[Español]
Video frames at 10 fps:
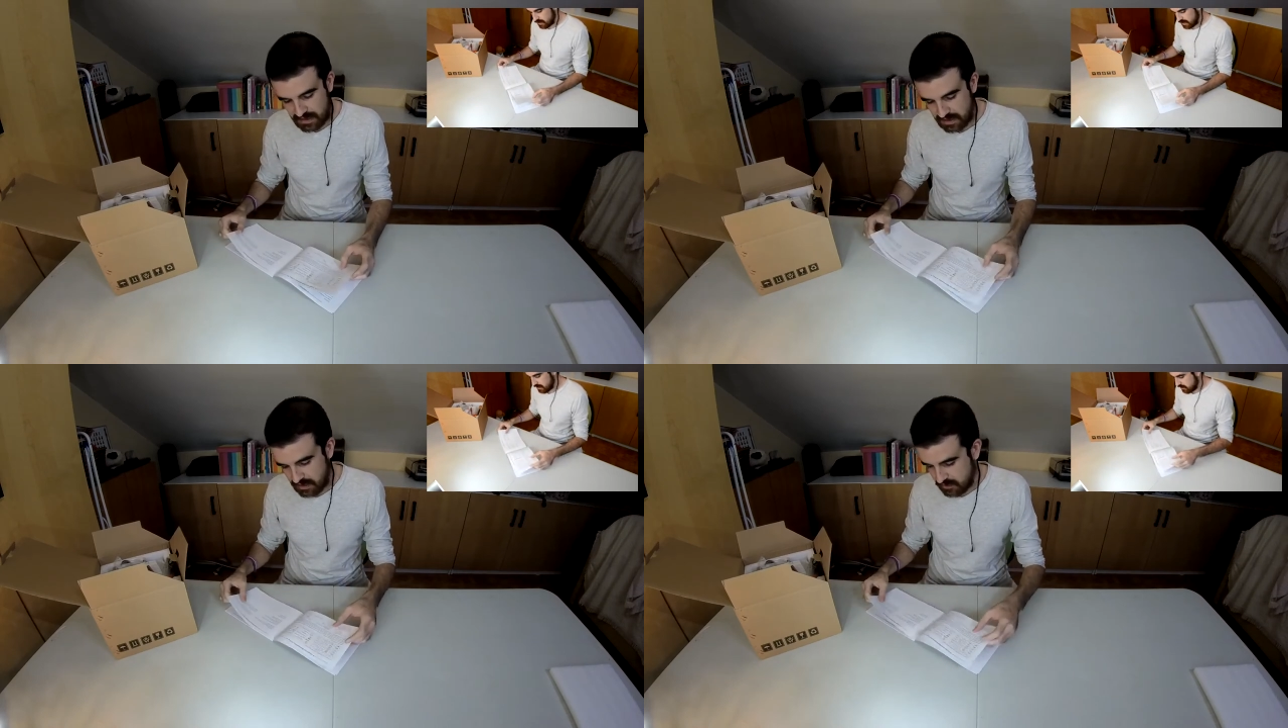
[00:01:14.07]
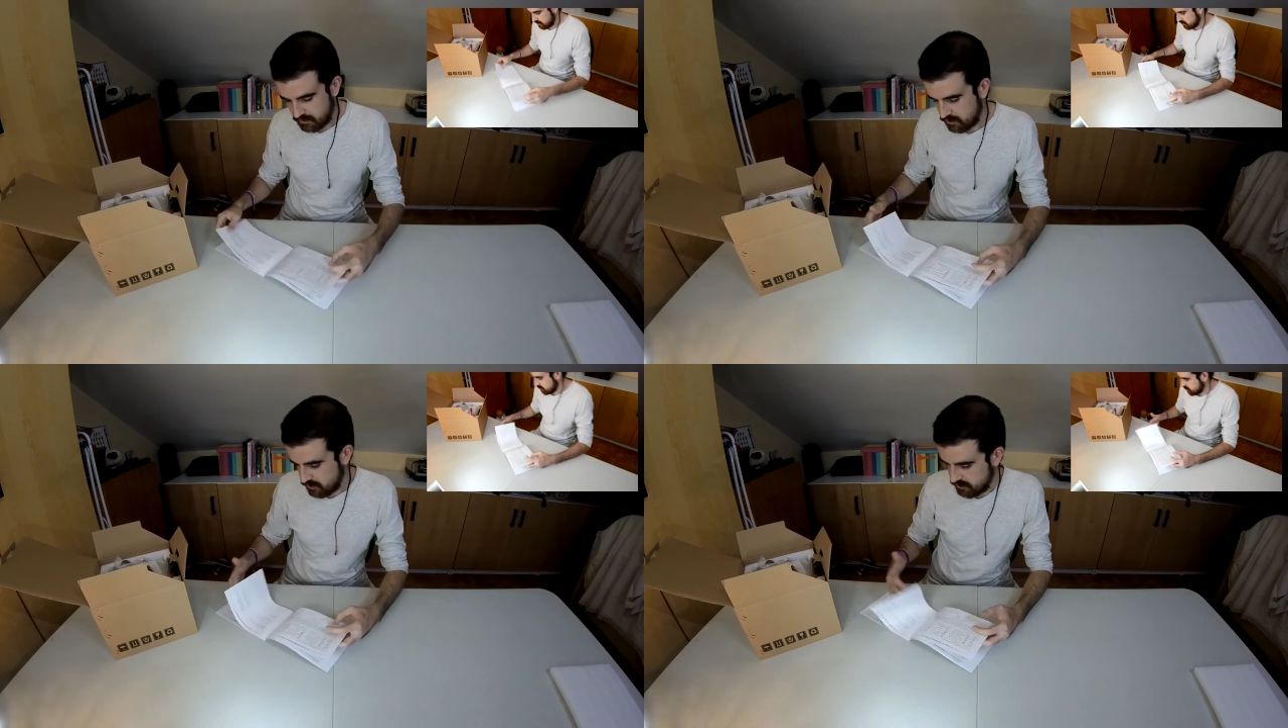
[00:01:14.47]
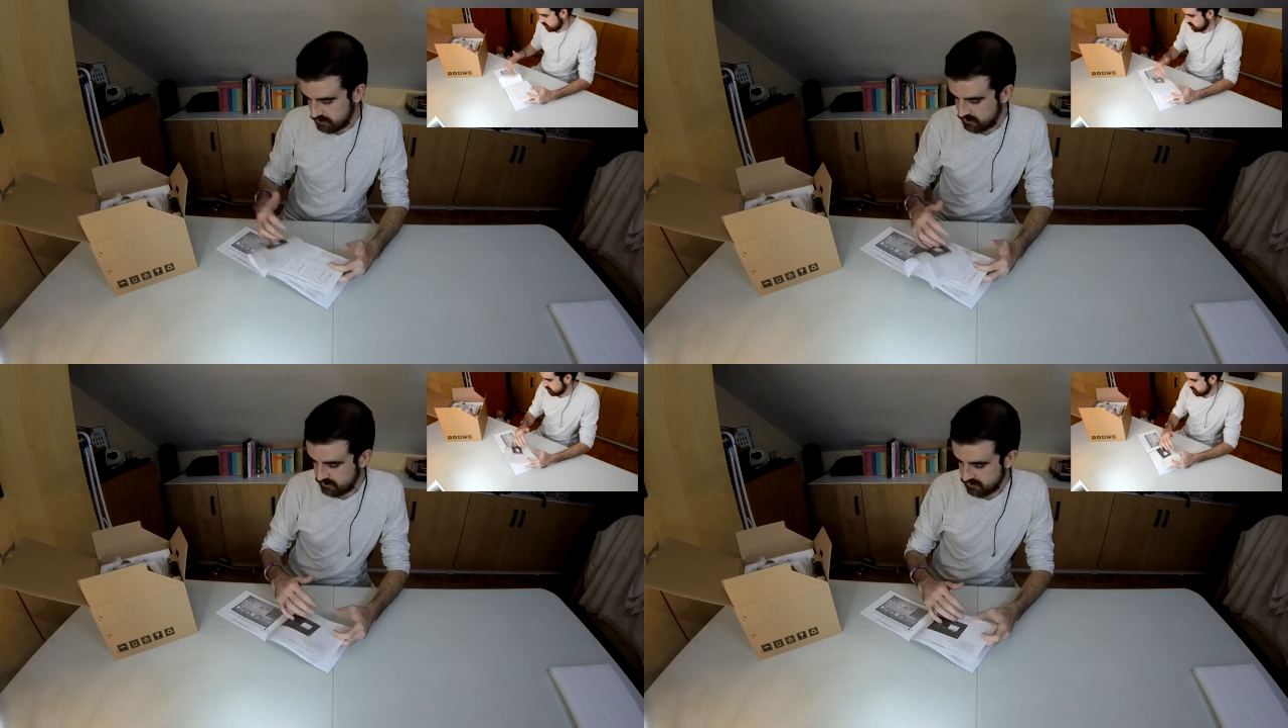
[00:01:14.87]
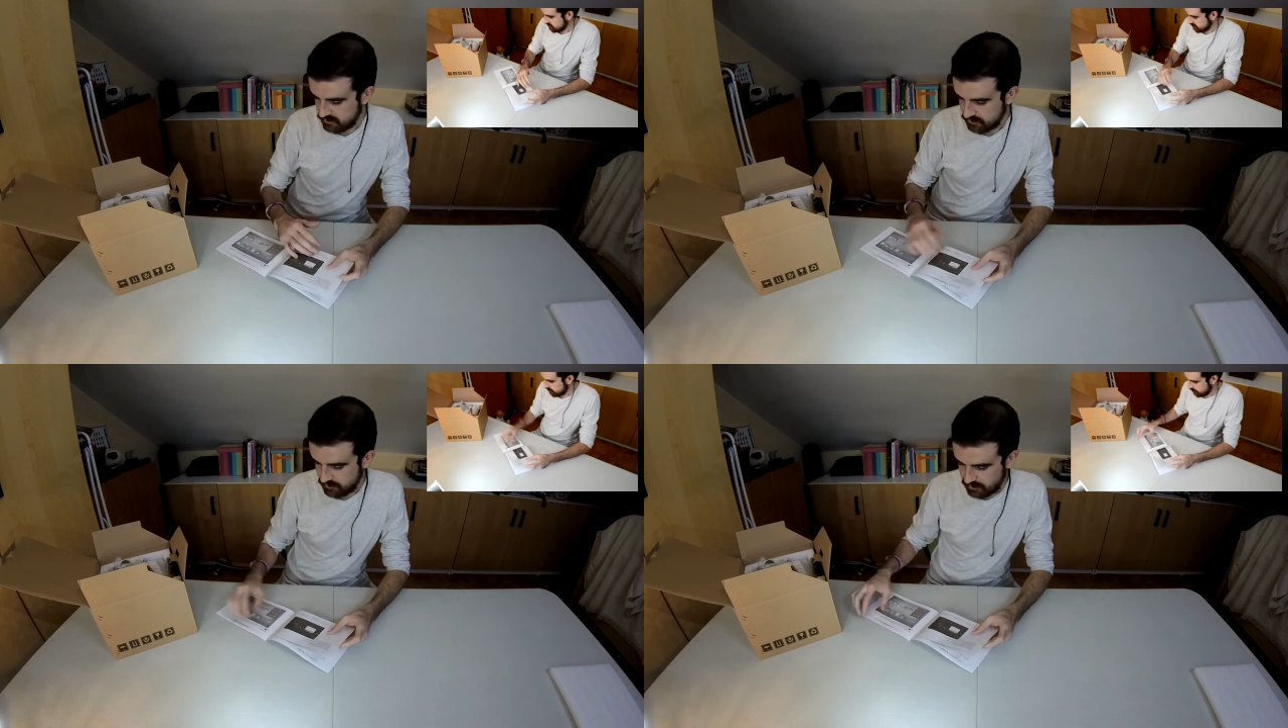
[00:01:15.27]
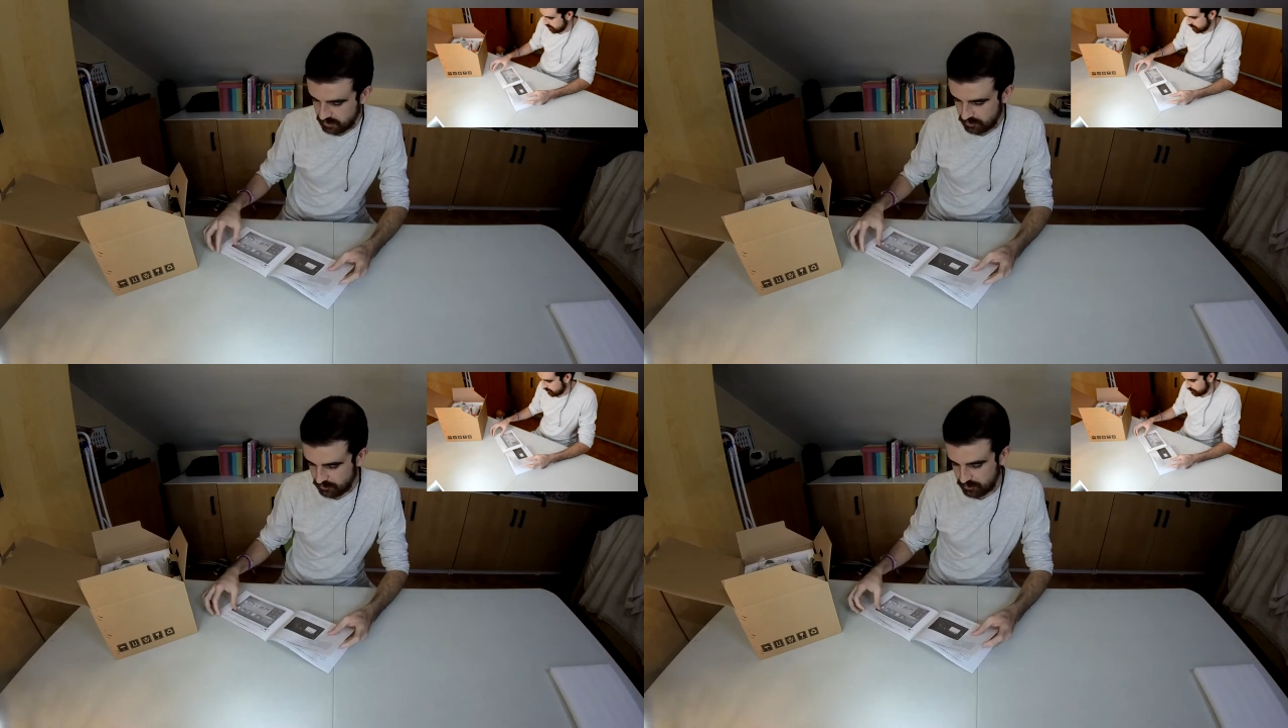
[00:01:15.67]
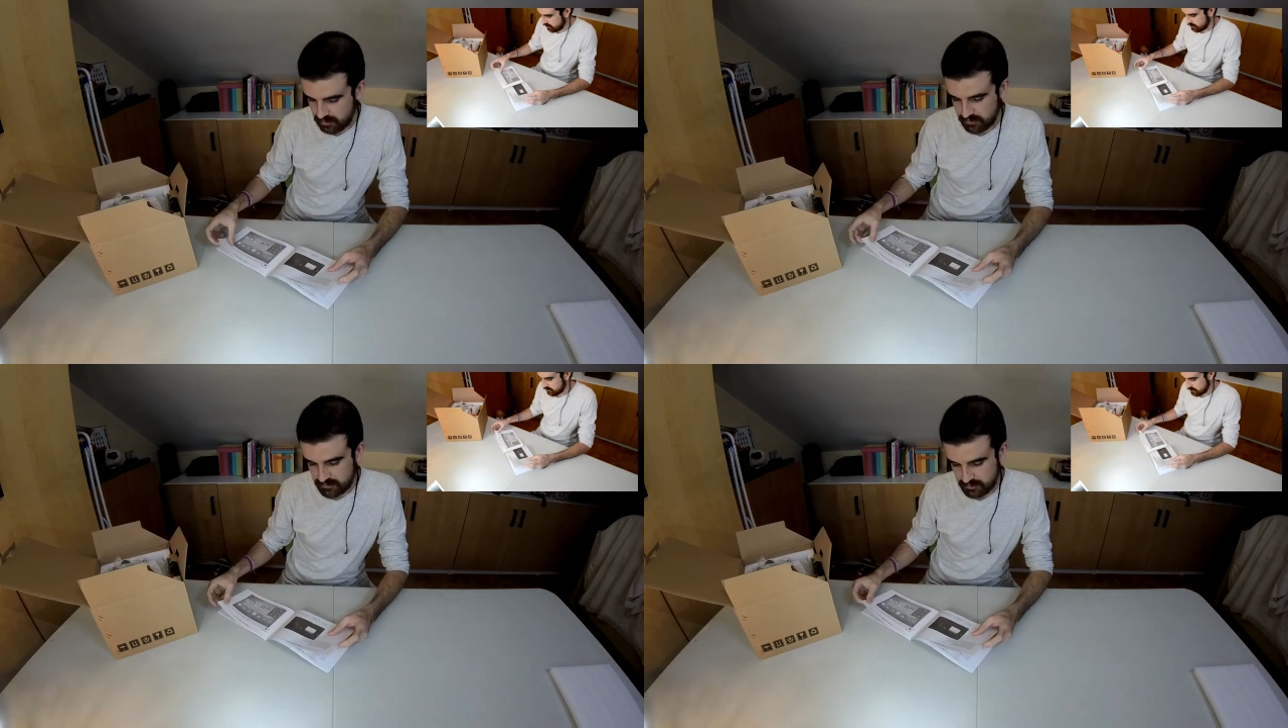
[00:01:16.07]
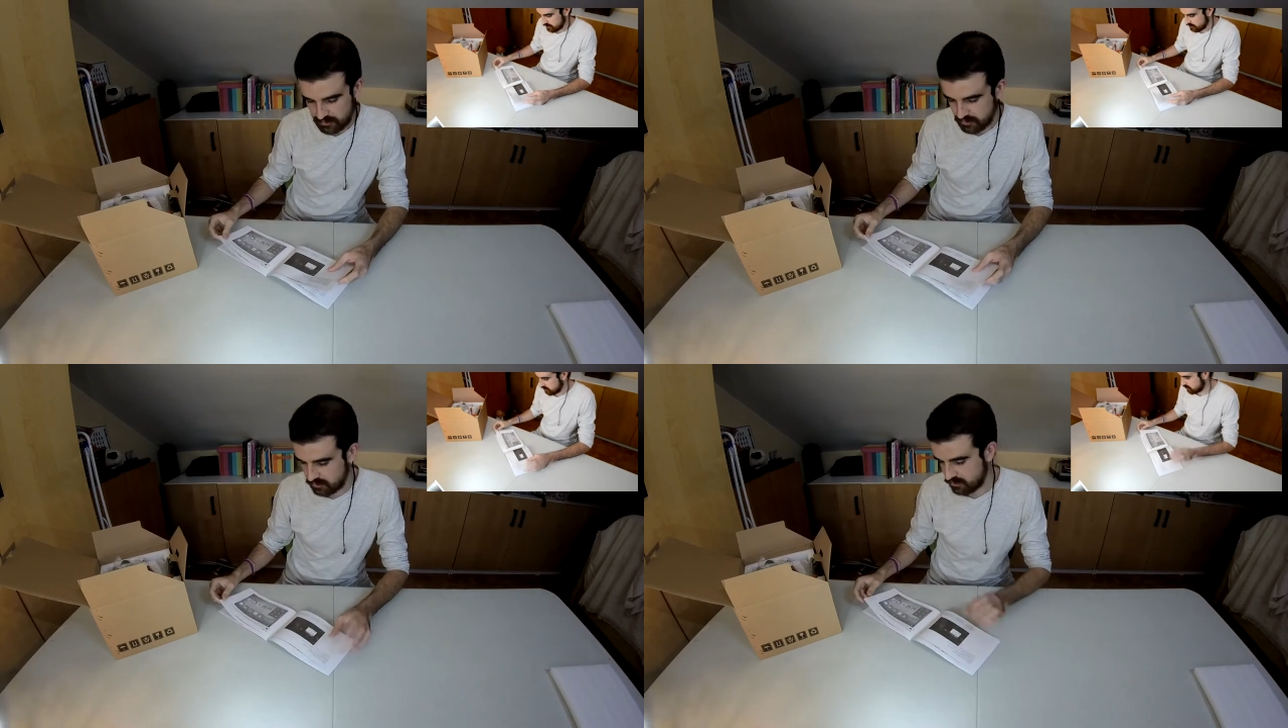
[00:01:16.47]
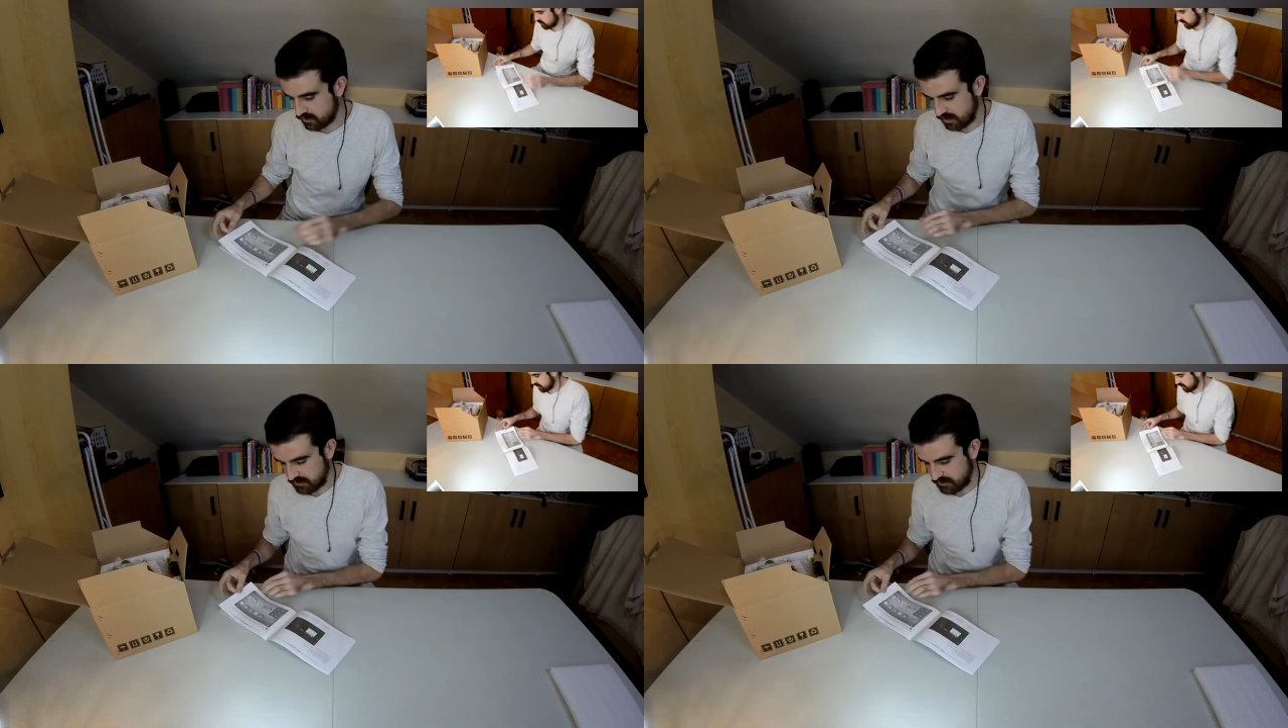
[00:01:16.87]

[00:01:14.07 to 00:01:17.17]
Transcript: inglés, pero bueno, con